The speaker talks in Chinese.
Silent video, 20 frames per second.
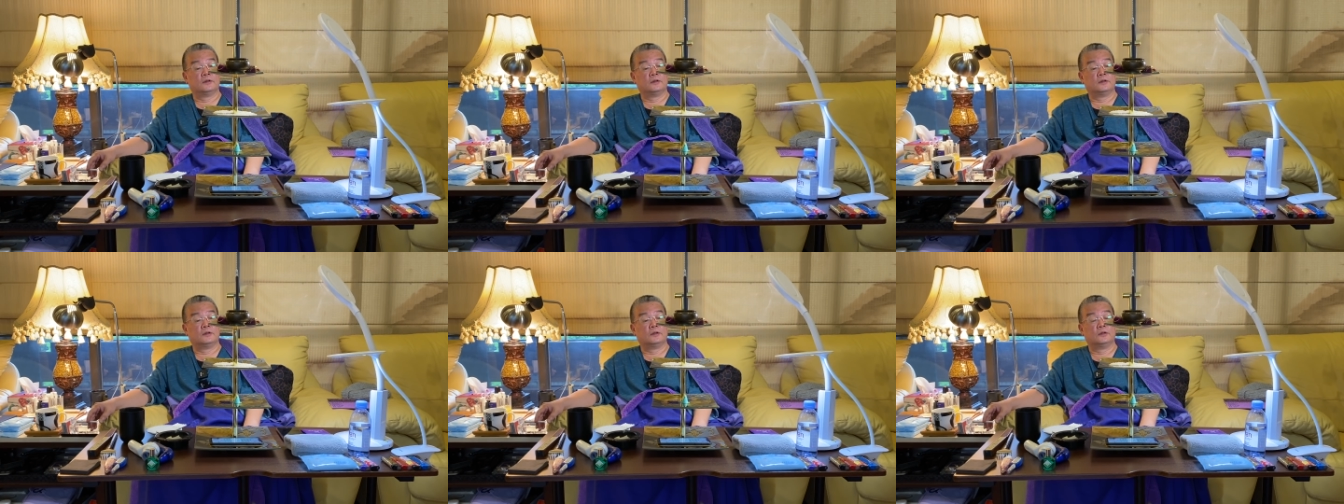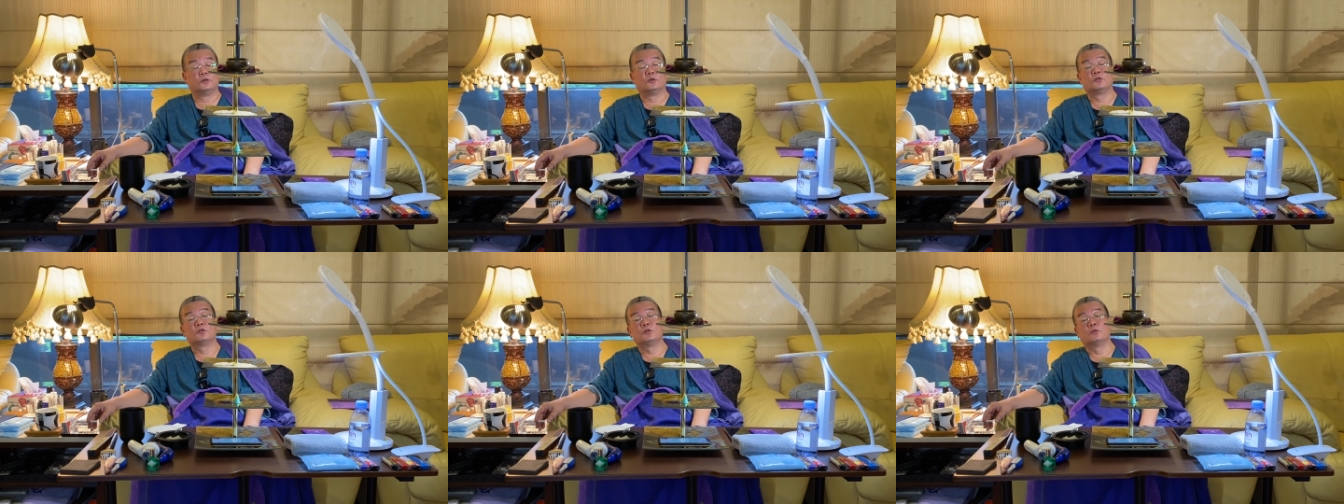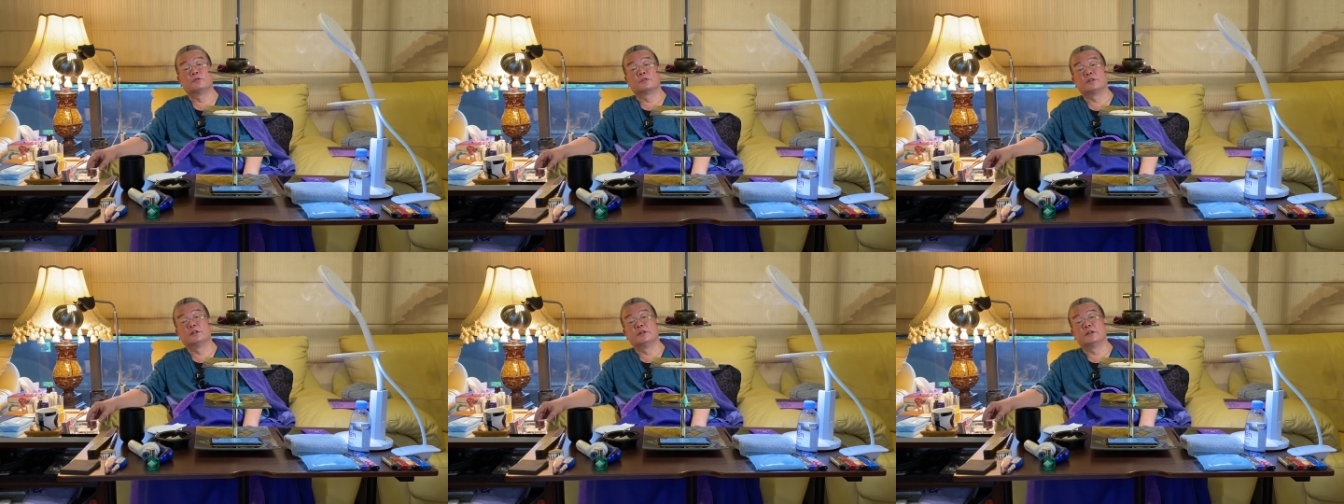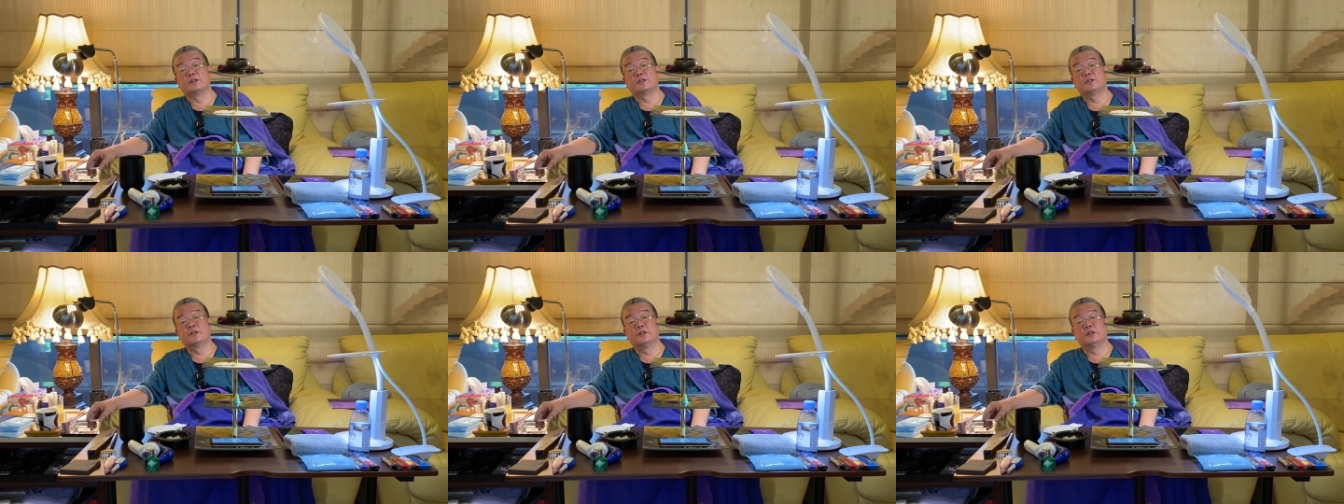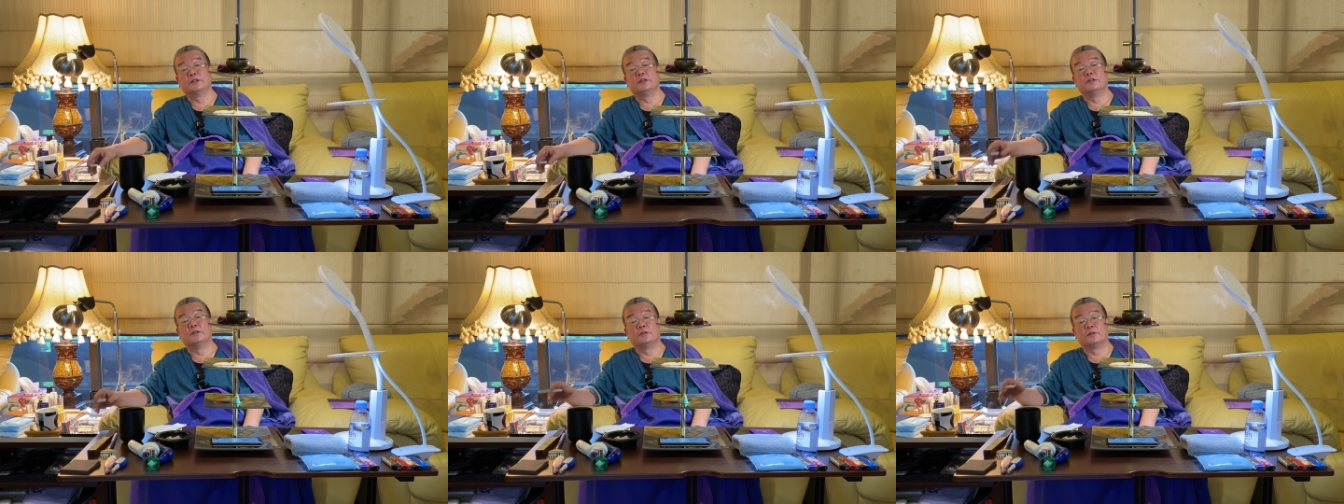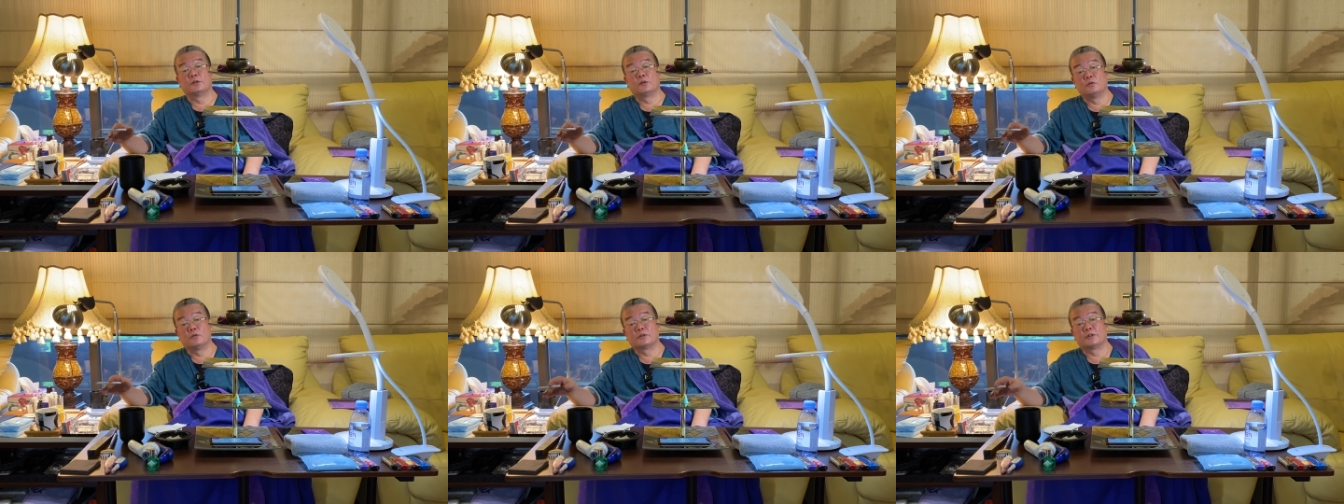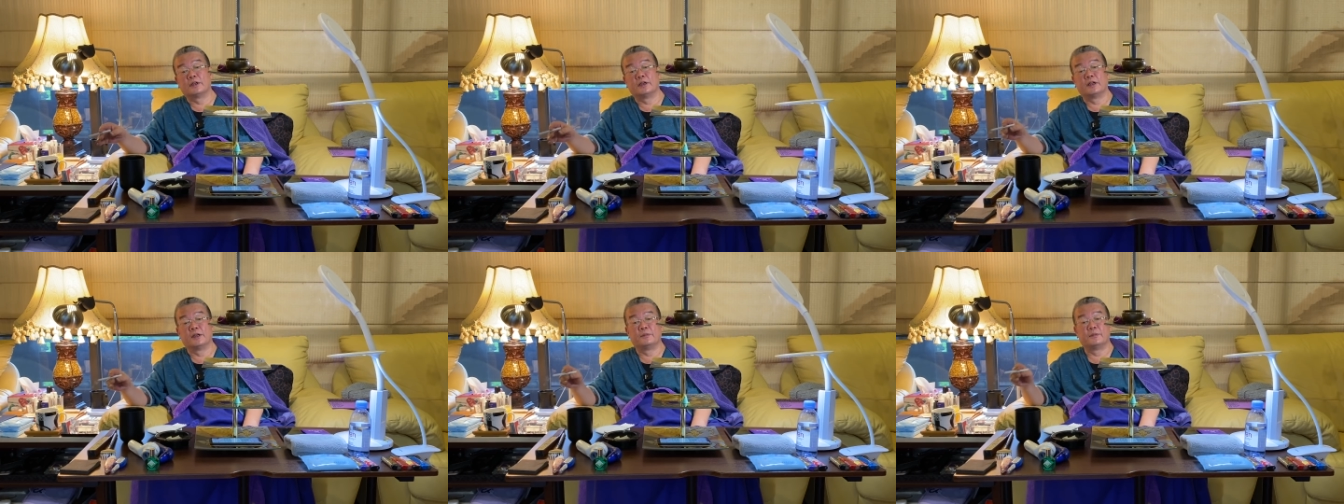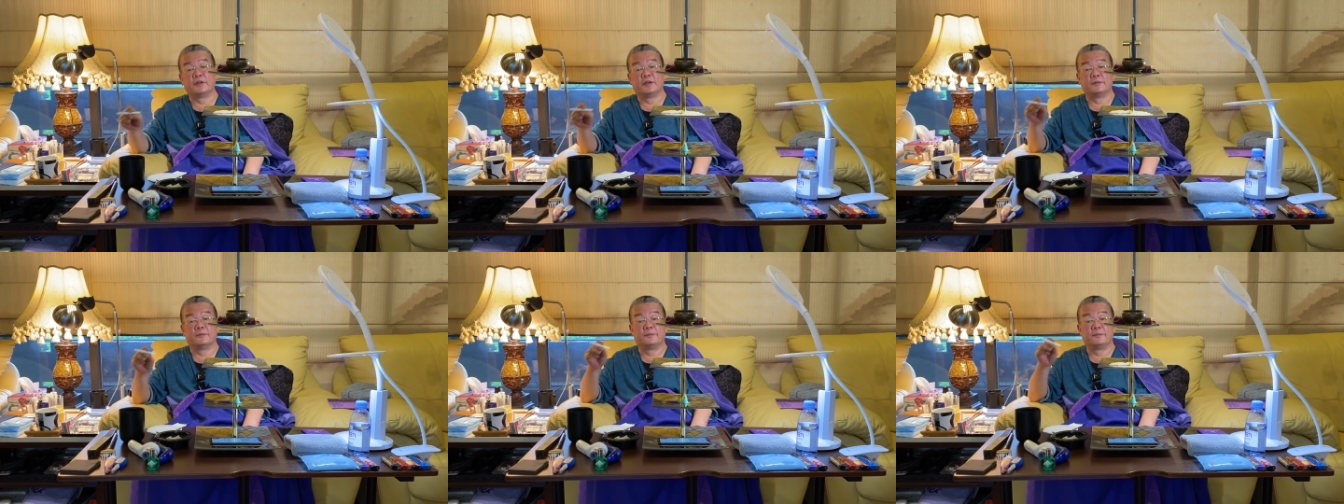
很多众生的舍利哈供在那边，